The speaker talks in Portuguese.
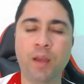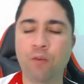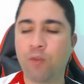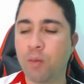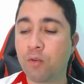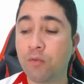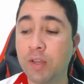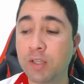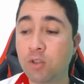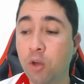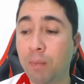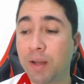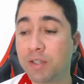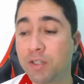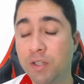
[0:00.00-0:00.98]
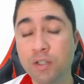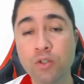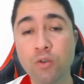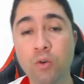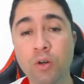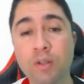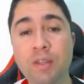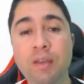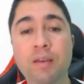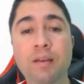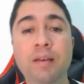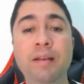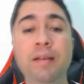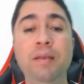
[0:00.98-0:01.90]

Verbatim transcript: O Flamengo venceu a partida de ontem,